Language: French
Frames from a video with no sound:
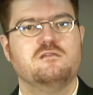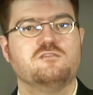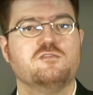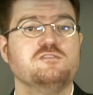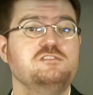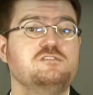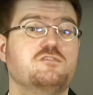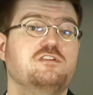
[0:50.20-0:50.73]

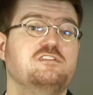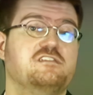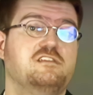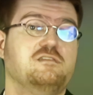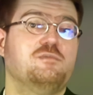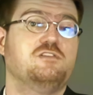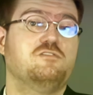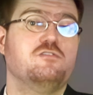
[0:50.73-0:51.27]
Tandis que les
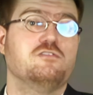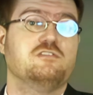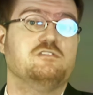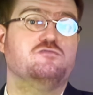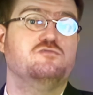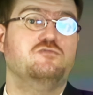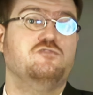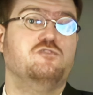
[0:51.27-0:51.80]
animateurs des
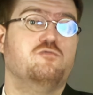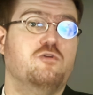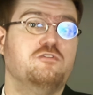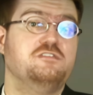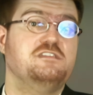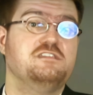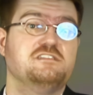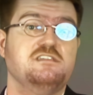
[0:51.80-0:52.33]
studios
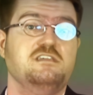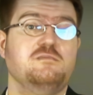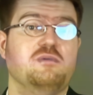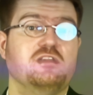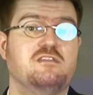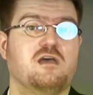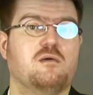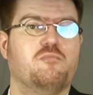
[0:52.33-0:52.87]
Walt Disney
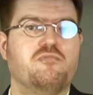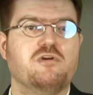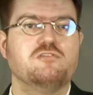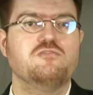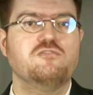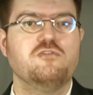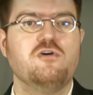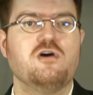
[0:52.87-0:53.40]
mettaient un point
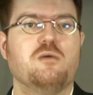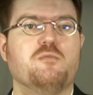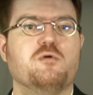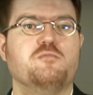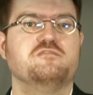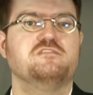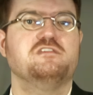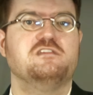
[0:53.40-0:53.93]
d'honneur à
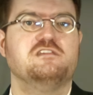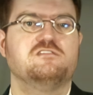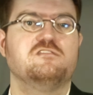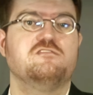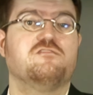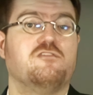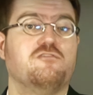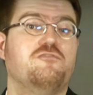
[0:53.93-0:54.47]
proposer des
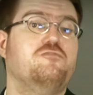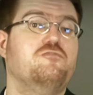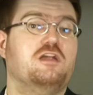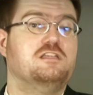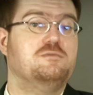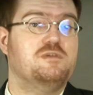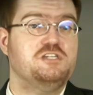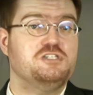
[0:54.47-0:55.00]
œuvres en full
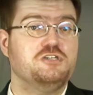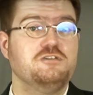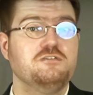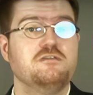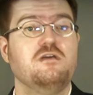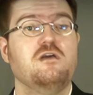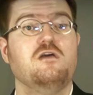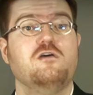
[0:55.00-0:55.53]

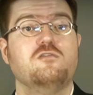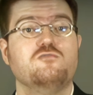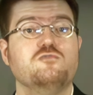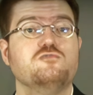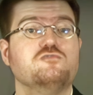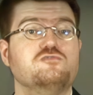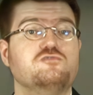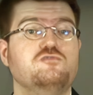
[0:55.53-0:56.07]
animation,
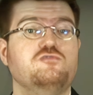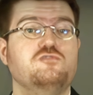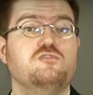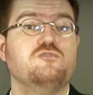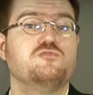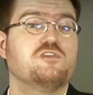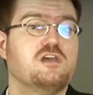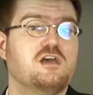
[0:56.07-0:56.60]
d'autres studios
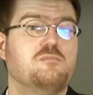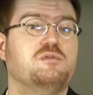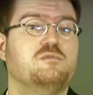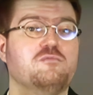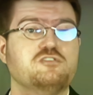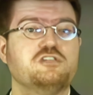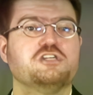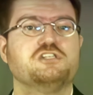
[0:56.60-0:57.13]
ont très
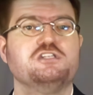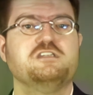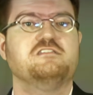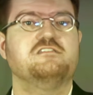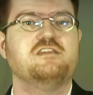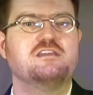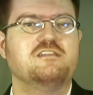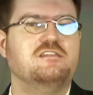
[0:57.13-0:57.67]
rapidement cherché des
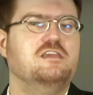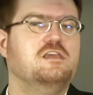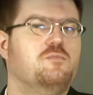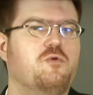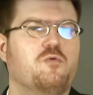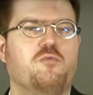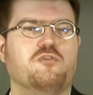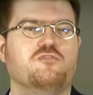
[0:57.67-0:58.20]
techniques
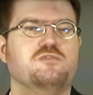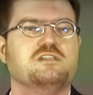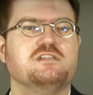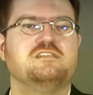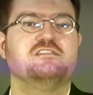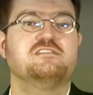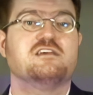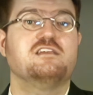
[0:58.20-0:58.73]
pour produire
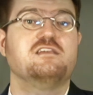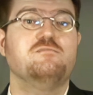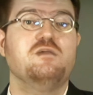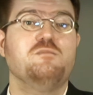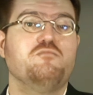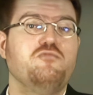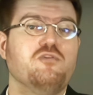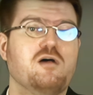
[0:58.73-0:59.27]
des dessins
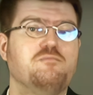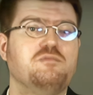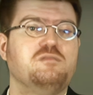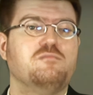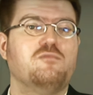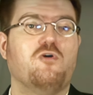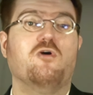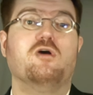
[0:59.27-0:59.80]
animés plus
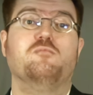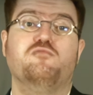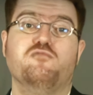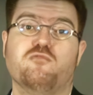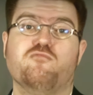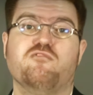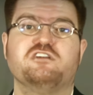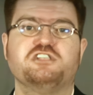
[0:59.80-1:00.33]
rapidement et
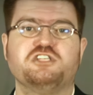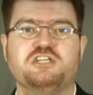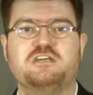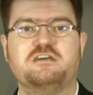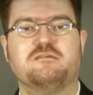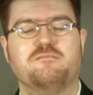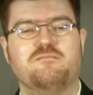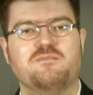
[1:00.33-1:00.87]
pour moins
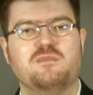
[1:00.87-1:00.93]
cher.